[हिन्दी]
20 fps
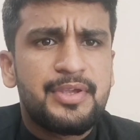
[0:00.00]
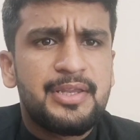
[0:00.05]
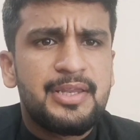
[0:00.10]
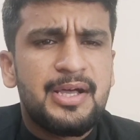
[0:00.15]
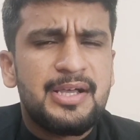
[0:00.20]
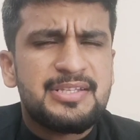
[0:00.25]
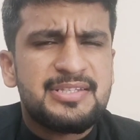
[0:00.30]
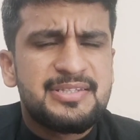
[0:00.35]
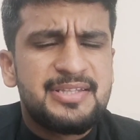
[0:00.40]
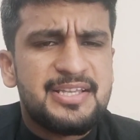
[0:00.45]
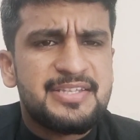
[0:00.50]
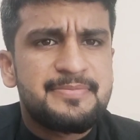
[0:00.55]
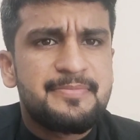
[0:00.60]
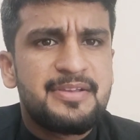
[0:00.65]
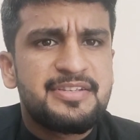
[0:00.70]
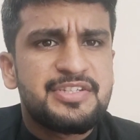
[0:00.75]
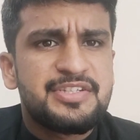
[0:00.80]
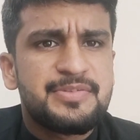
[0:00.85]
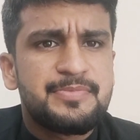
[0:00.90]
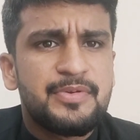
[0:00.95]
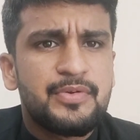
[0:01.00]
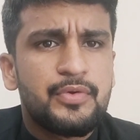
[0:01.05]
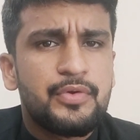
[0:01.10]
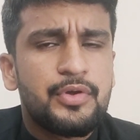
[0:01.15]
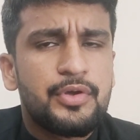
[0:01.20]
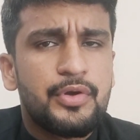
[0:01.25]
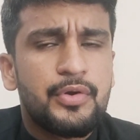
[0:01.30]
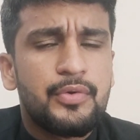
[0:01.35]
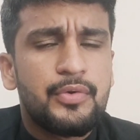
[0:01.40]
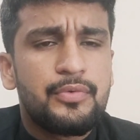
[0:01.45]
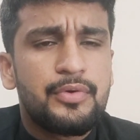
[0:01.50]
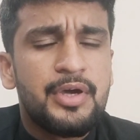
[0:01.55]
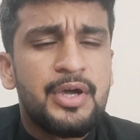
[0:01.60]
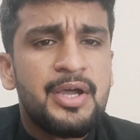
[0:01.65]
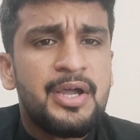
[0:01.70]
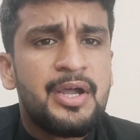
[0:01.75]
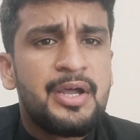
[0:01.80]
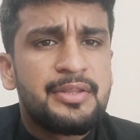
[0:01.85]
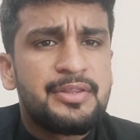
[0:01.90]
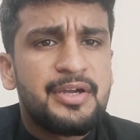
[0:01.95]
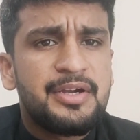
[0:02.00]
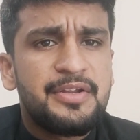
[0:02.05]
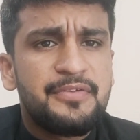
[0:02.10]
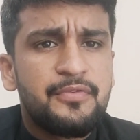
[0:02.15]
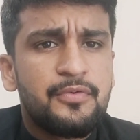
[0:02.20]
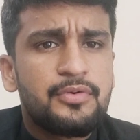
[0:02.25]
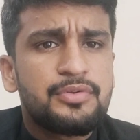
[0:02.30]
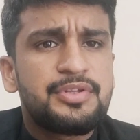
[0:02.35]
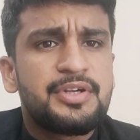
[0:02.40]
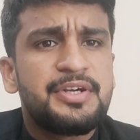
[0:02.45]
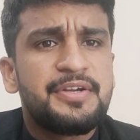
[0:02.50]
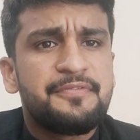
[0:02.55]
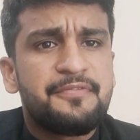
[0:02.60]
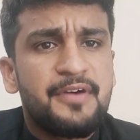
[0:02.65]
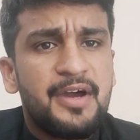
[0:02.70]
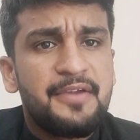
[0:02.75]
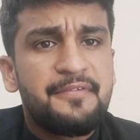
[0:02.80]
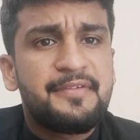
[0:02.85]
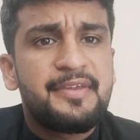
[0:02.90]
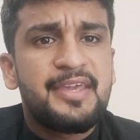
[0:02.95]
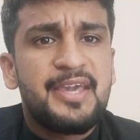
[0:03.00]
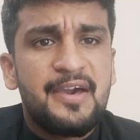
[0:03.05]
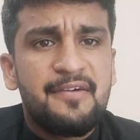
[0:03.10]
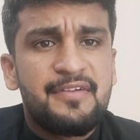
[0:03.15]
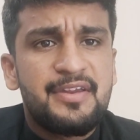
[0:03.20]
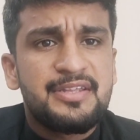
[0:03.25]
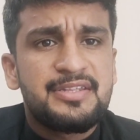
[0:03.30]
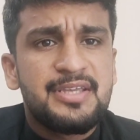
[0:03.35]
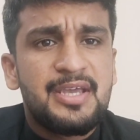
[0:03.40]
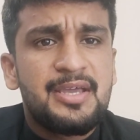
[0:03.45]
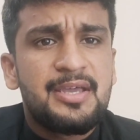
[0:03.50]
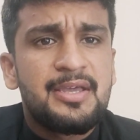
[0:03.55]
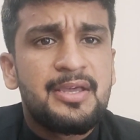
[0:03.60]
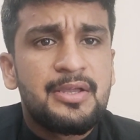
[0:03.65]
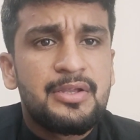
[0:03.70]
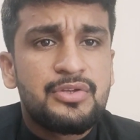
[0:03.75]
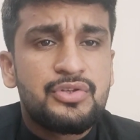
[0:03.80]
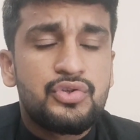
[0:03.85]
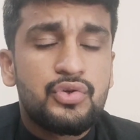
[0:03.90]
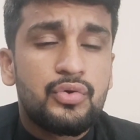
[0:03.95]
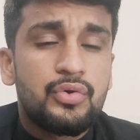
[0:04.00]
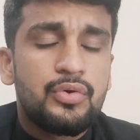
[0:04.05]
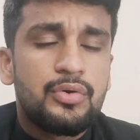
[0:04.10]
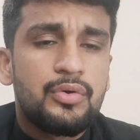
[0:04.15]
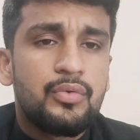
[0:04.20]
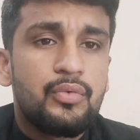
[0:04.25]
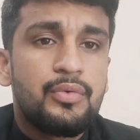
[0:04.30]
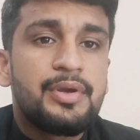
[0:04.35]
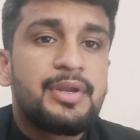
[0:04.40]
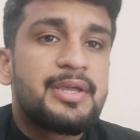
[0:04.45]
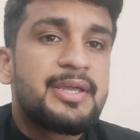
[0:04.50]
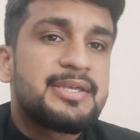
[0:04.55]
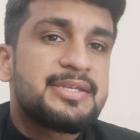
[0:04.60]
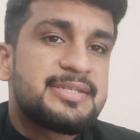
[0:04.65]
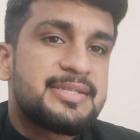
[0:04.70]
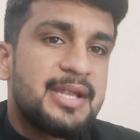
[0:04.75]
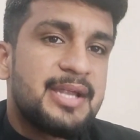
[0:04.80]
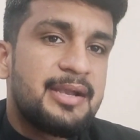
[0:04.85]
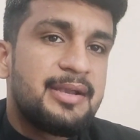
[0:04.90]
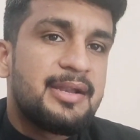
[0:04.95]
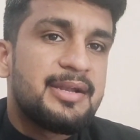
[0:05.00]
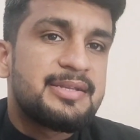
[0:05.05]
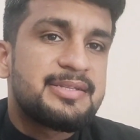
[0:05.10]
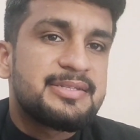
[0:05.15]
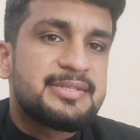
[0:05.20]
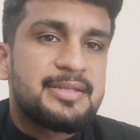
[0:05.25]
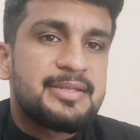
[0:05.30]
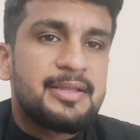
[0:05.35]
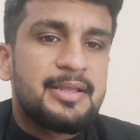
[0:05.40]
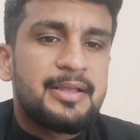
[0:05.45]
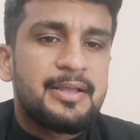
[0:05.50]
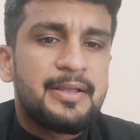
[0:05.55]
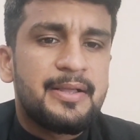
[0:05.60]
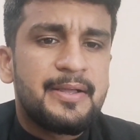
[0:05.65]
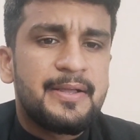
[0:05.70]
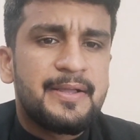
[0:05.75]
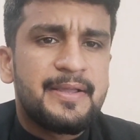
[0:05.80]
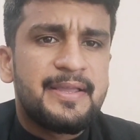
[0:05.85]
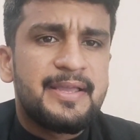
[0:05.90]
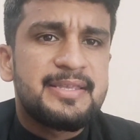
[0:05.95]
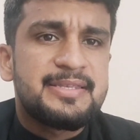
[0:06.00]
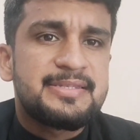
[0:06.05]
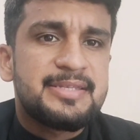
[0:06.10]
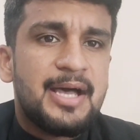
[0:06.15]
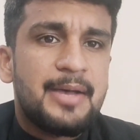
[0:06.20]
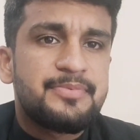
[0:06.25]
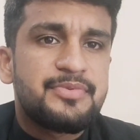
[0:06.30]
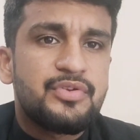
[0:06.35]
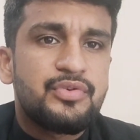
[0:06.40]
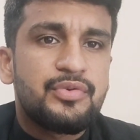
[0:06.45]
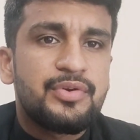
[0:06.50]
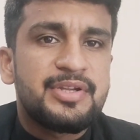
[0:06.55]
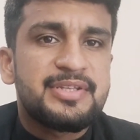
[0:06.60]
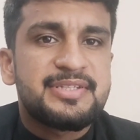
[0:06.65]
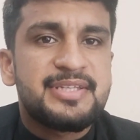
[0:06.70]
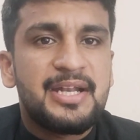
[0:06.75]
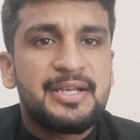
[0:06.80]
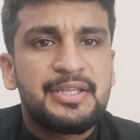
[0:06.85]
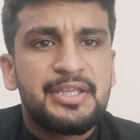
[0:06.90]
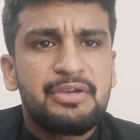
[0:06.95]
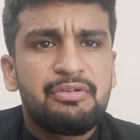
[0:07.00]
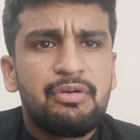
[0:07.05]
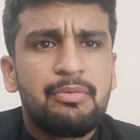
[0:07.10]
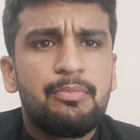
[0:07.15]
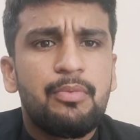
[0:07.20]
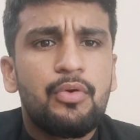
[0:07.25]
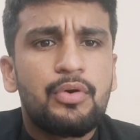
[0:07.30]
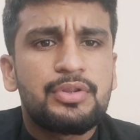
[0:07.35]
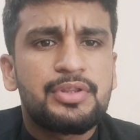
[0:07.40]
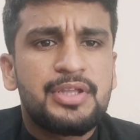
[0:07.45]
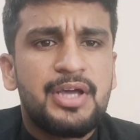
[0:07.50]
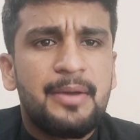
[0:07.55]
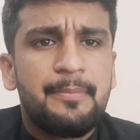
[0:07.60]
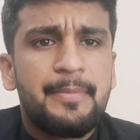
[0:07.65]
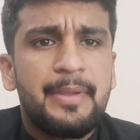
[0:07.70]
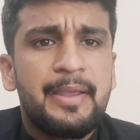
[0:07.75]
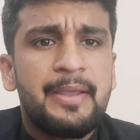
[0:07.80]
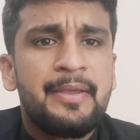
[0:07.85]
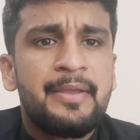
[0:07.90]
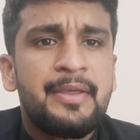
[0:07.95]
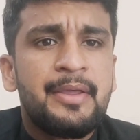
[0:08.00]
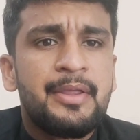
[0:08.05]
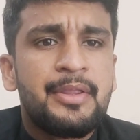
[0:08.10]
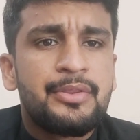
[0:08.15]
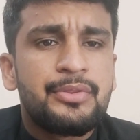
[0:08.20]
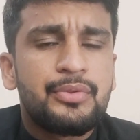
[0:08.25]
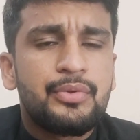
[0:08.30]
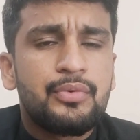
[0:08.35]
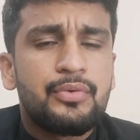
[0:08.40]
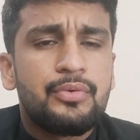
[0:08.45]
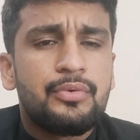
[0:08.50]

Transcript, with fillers: लास्ट दस मैचेस में कोई अराउंड थर्टी फोर थर्टी फाइव की एवरेज है जो उनके स्टैंडर्ड के हिसाब से जो उन्होंने सेट किया है बहुत कम है तो